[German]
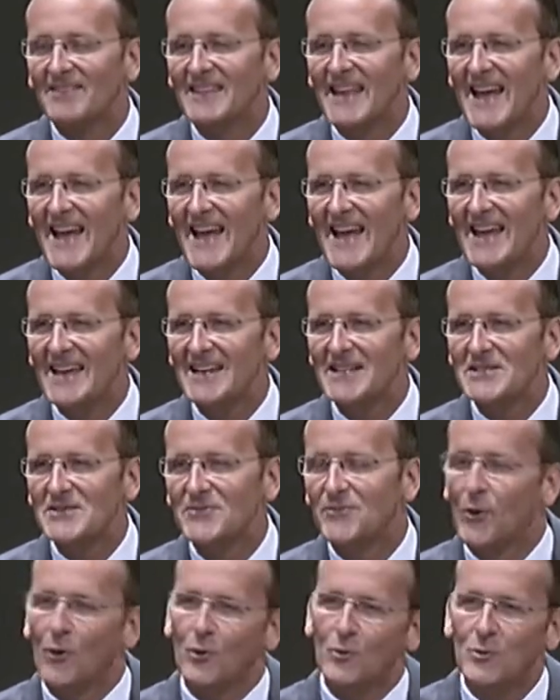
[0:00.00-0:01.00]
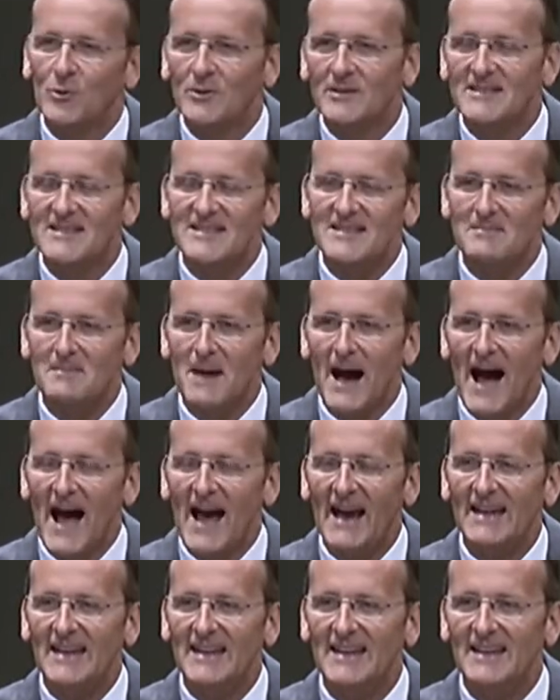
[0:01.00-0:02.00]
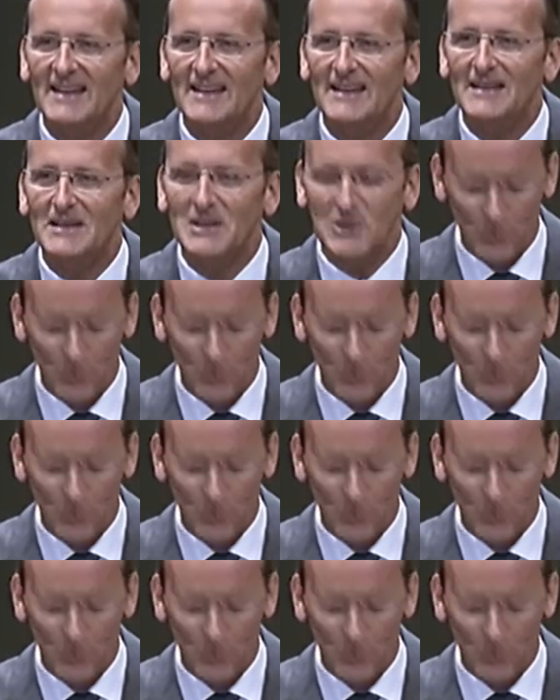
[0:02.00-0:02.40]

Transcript: der erst vor kurzem einigen